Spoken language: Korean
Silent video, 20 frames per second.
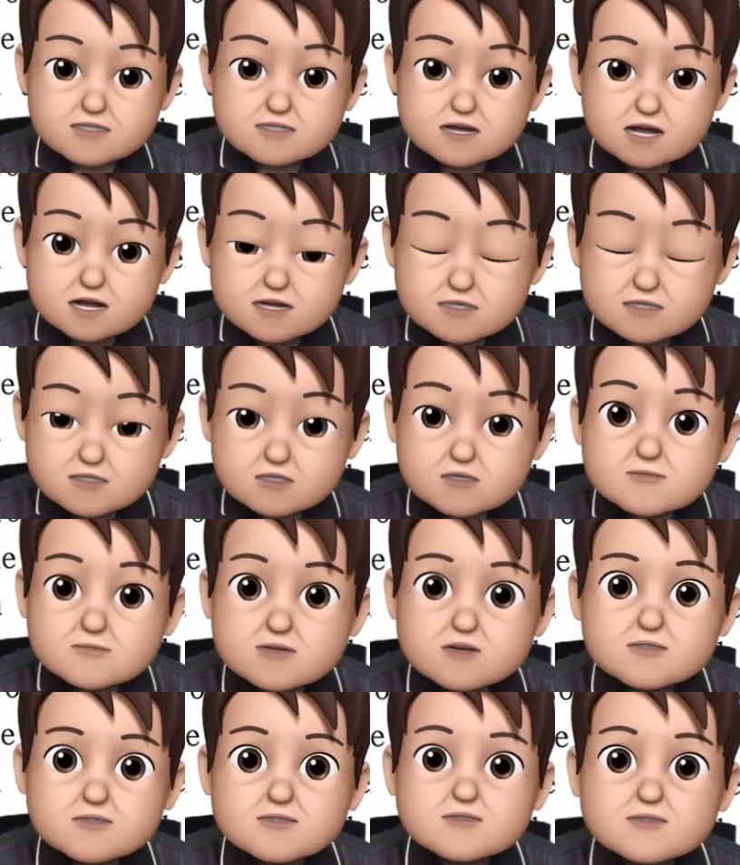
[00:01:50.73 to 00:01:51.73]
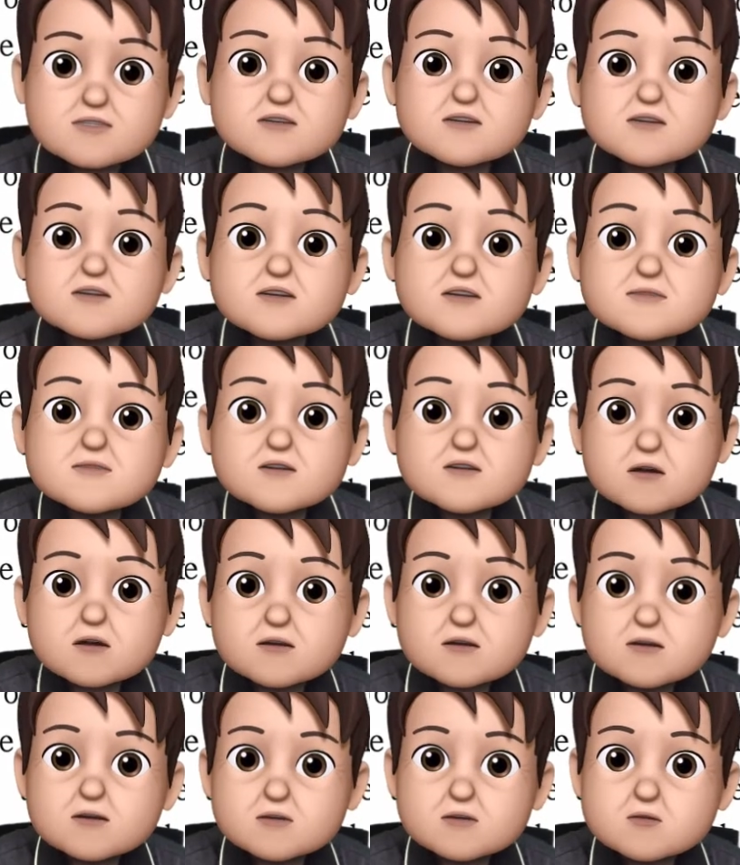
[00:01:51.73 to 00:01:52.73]
자, 그러면서 그러면
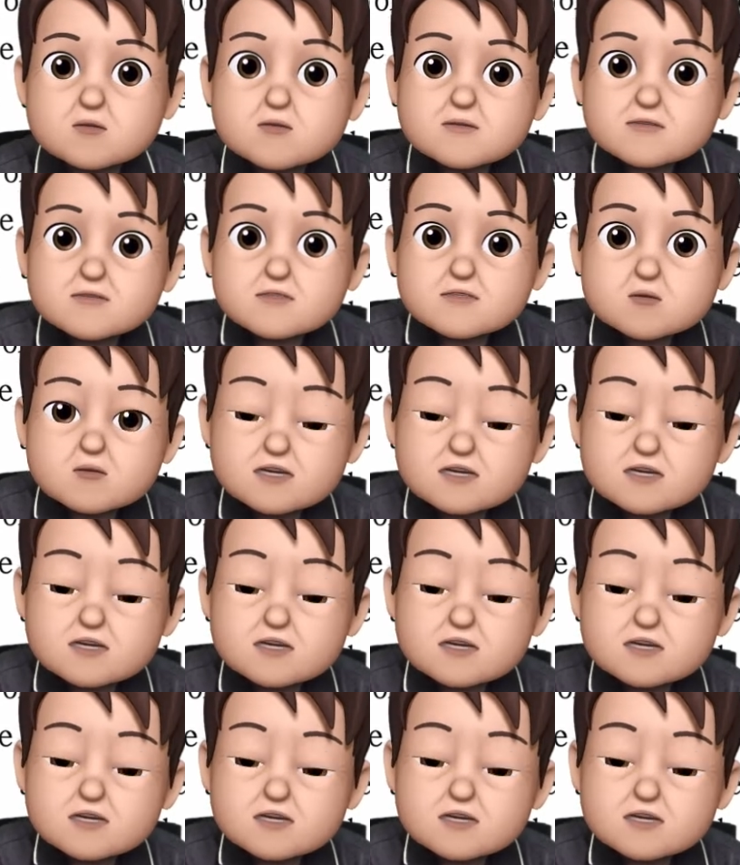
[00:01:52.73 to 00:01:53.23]
도로,